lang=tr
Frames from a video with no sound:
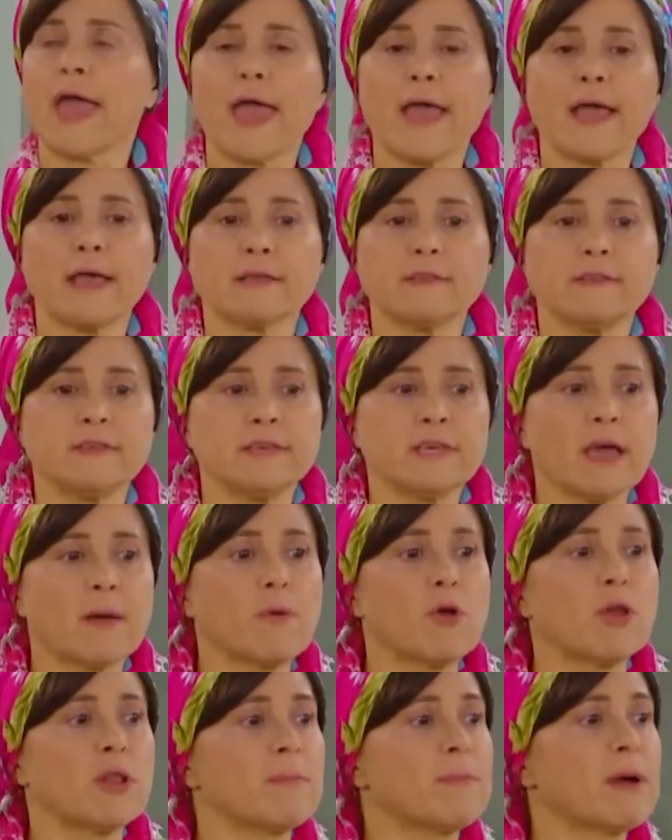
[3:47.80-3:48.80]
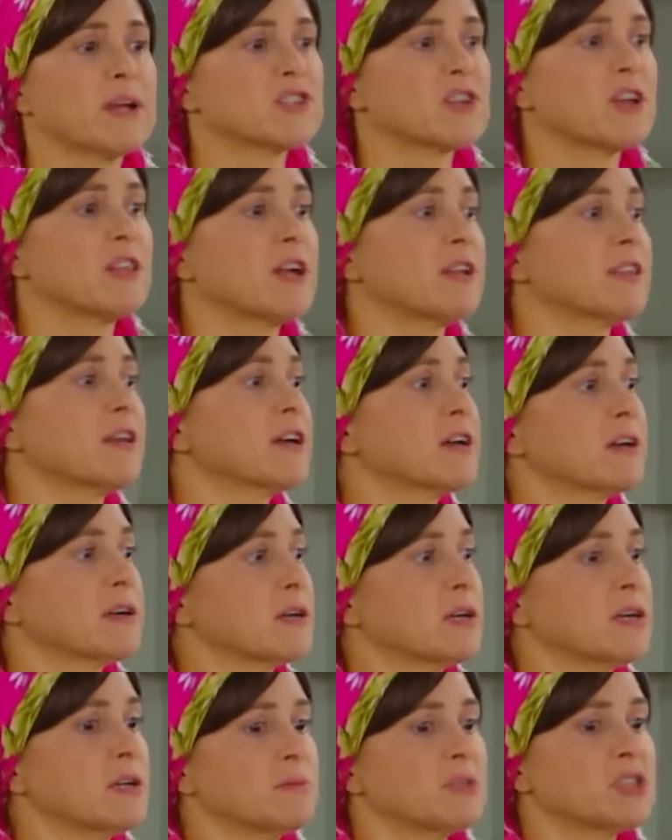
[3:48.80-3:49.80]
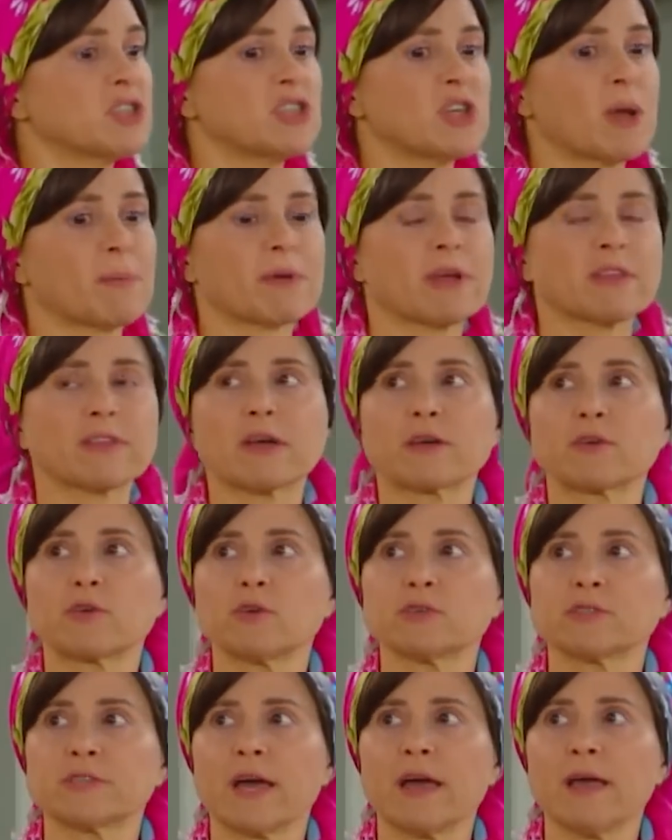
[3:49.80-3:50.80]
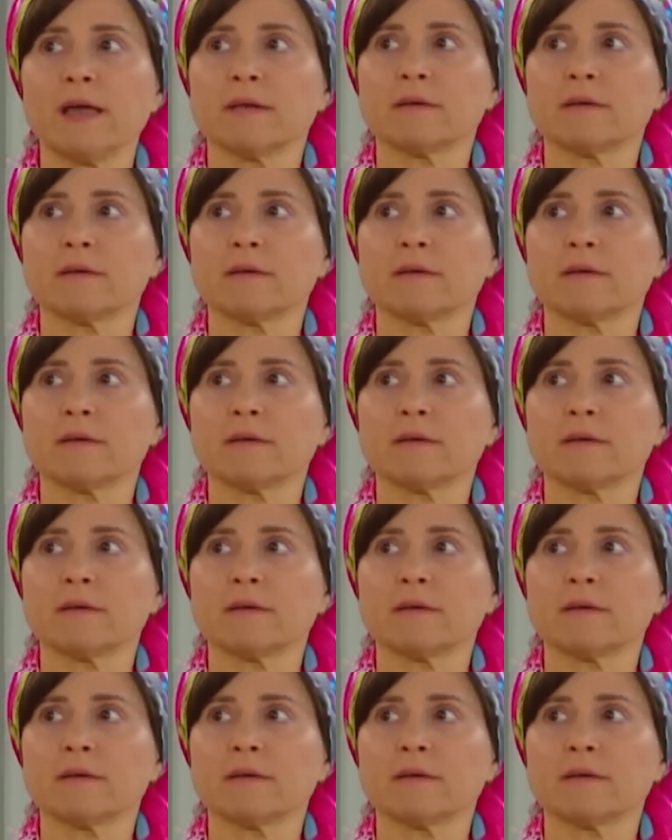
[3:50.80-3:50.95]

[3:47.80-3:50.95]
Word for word: e, ya böyle başkalar da kırmızı şapka takıyorsa?